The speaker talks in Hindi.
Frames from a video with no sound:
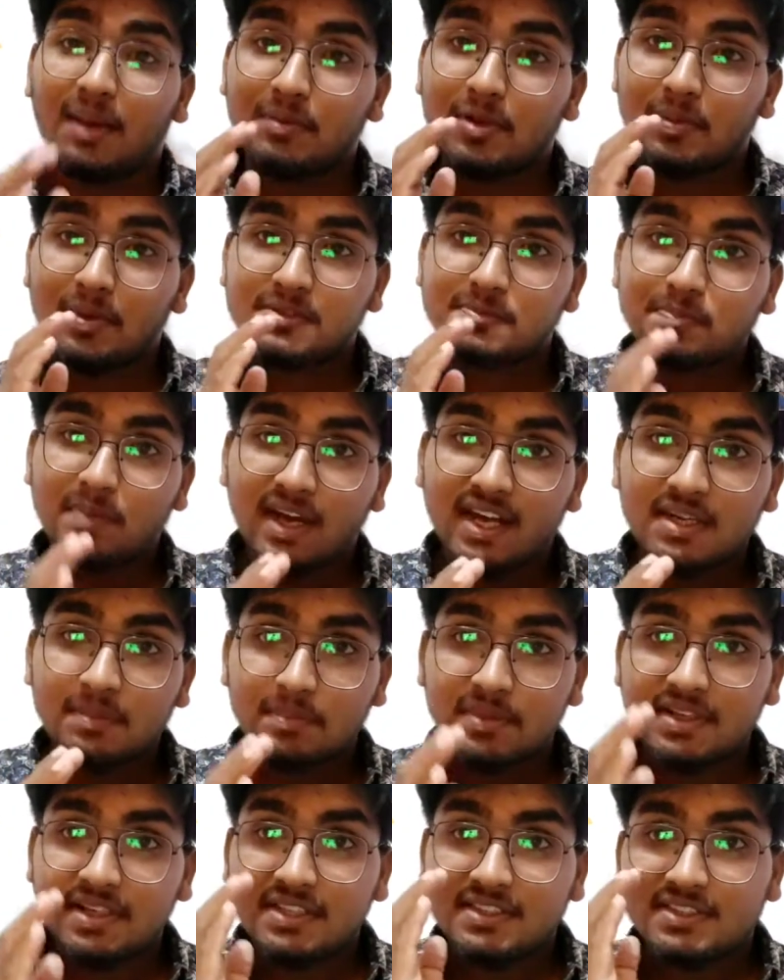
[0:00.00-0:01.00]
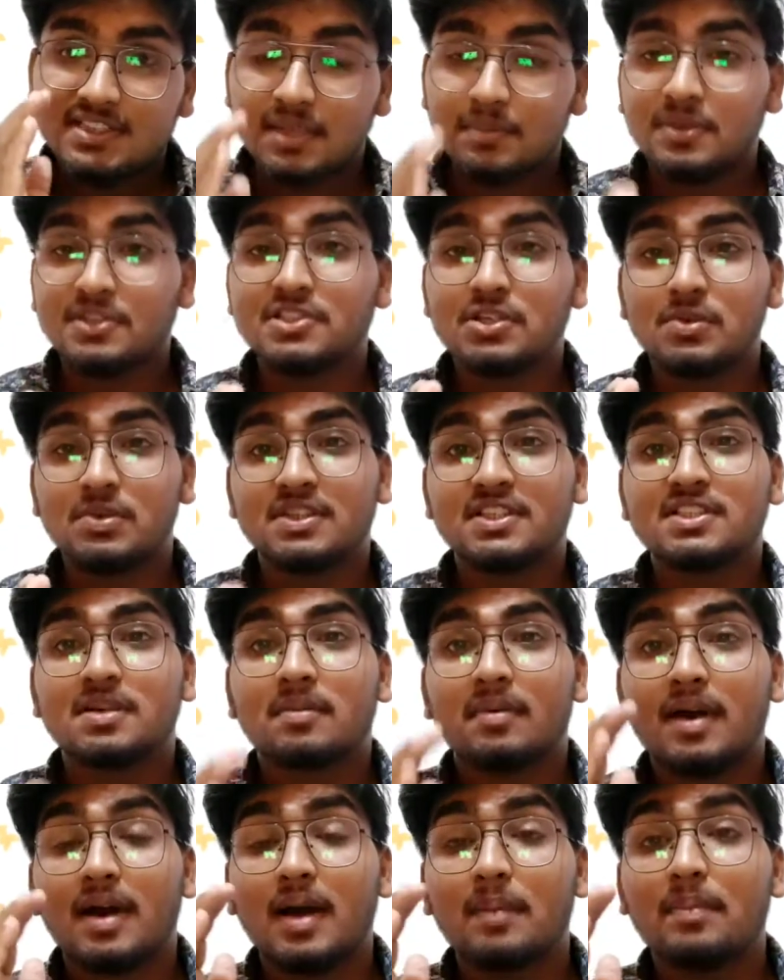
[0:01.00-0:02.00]
आपके पास प्लान बी की तभी ज़रूरत है
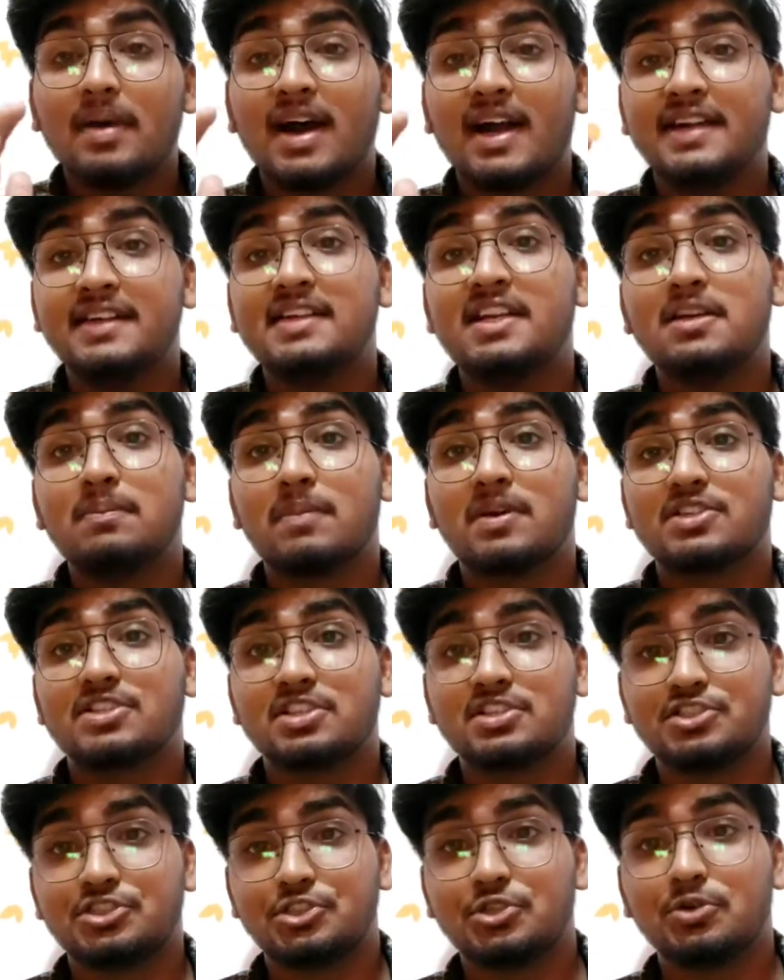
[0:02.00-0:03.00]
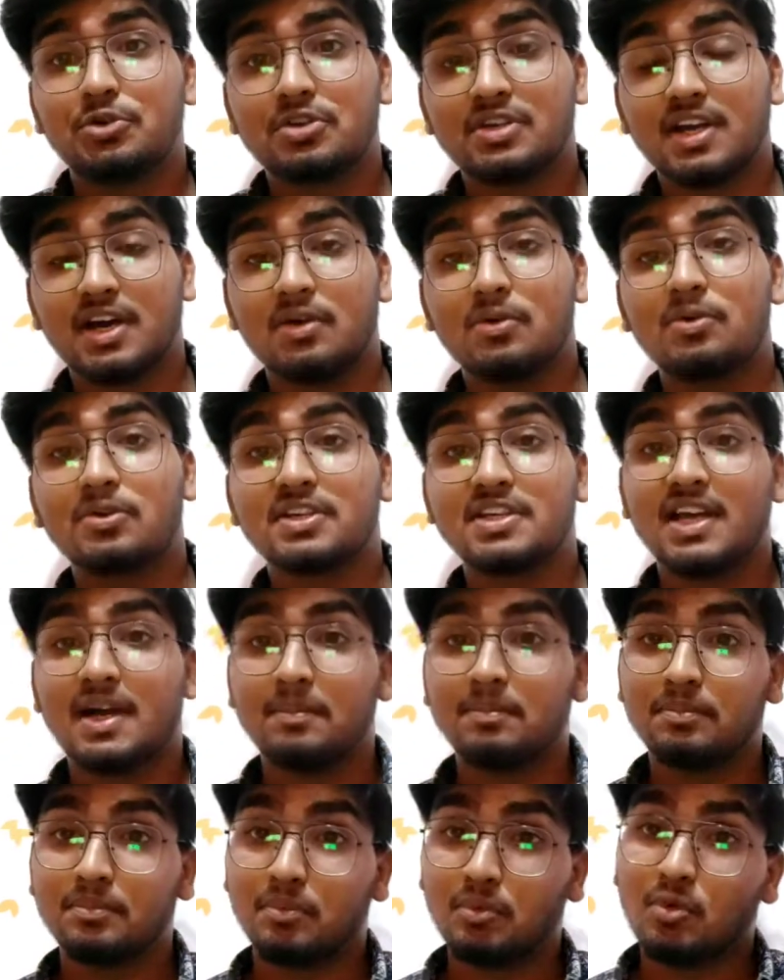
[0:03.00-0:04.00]
जब आप 100 परसेंट श्योर ना हो कि
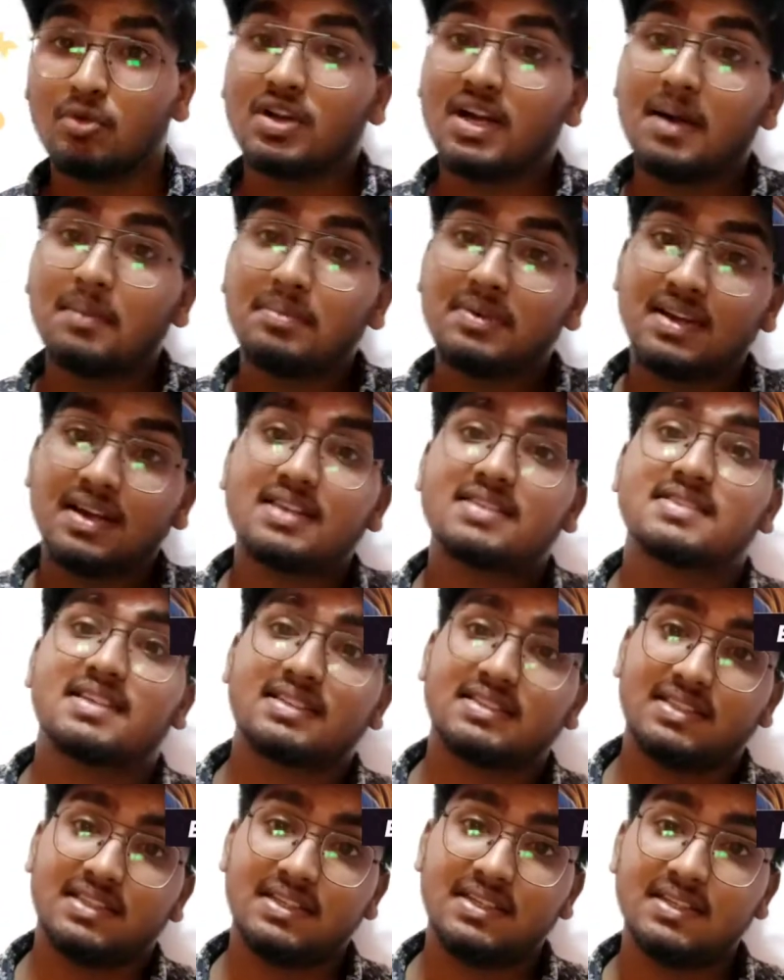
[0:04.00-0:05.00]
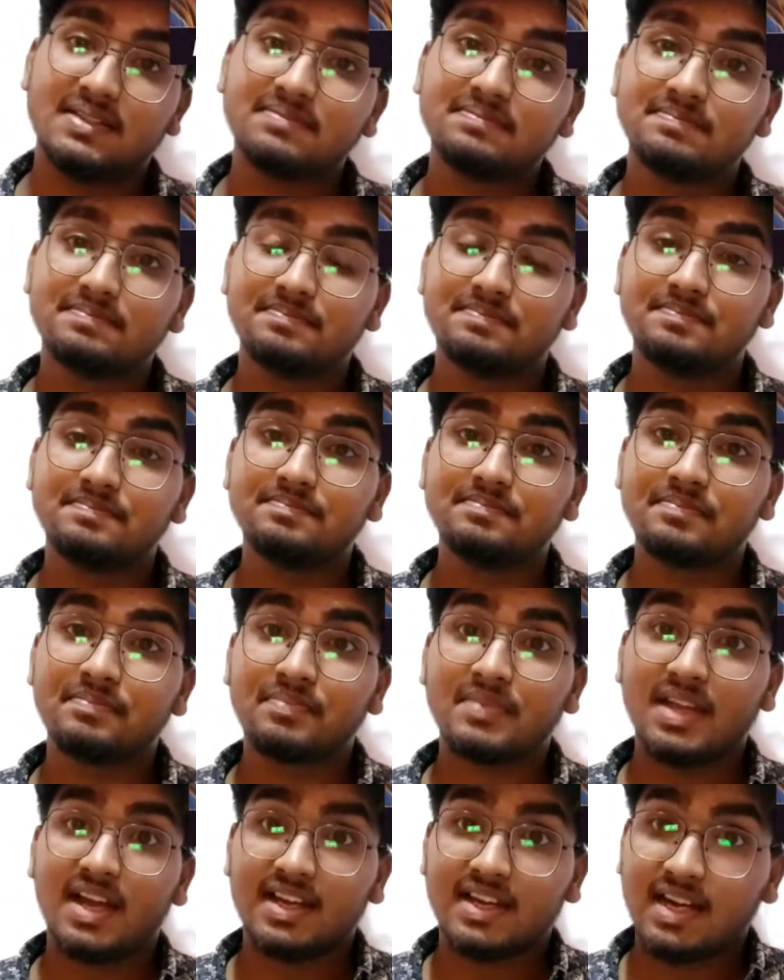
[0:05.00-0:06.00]
हम वो काम कर सकते
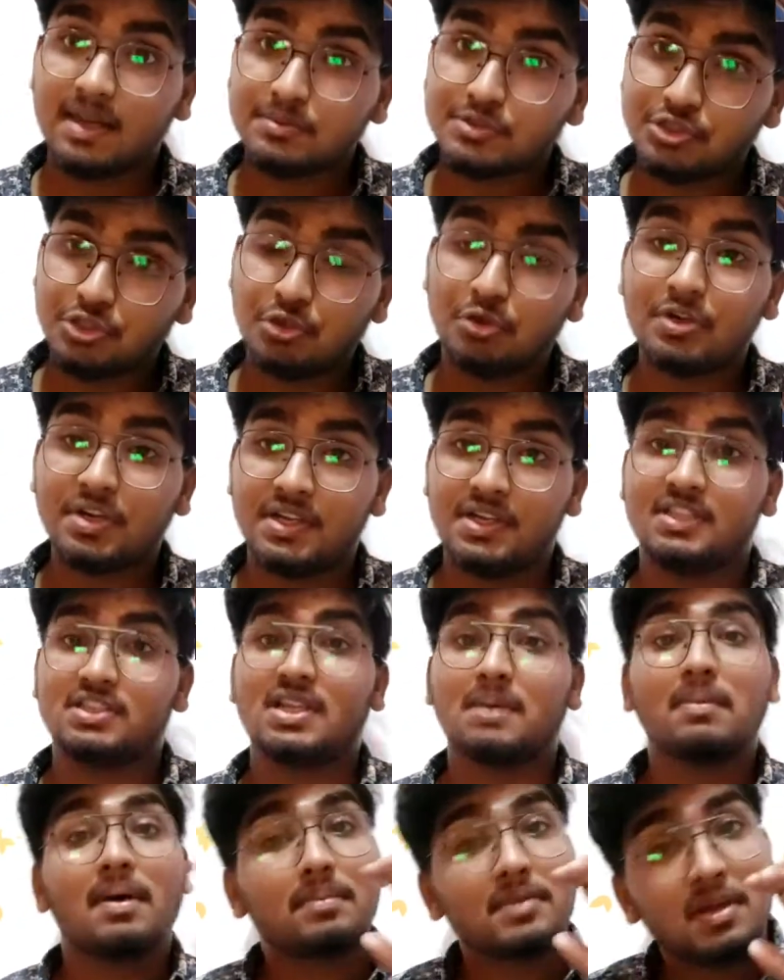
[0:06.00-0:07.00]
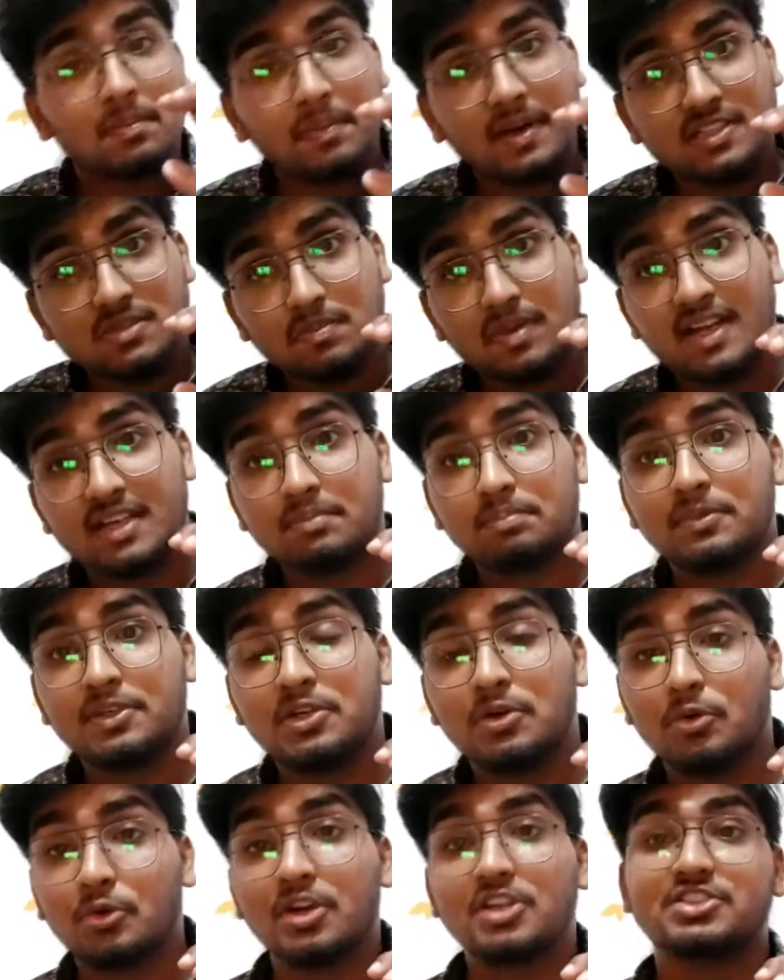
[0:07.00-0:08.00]
हैं अगर आप श्योर नहीं हैं तब आपके पास प्लान बी
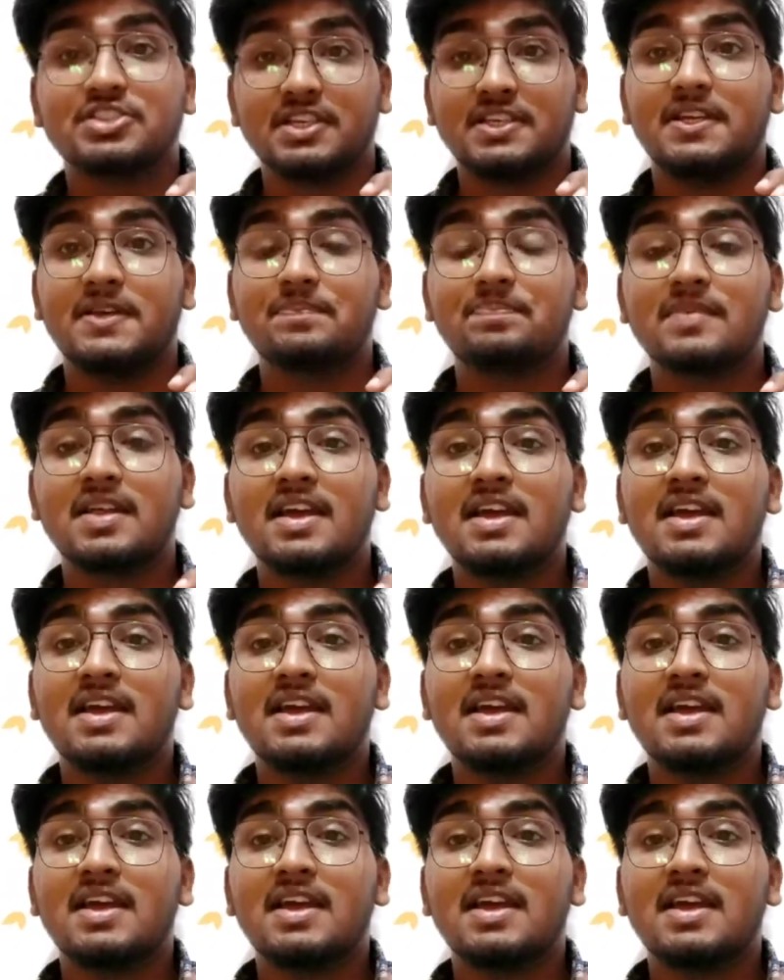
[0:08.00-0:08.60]
होना चाहिए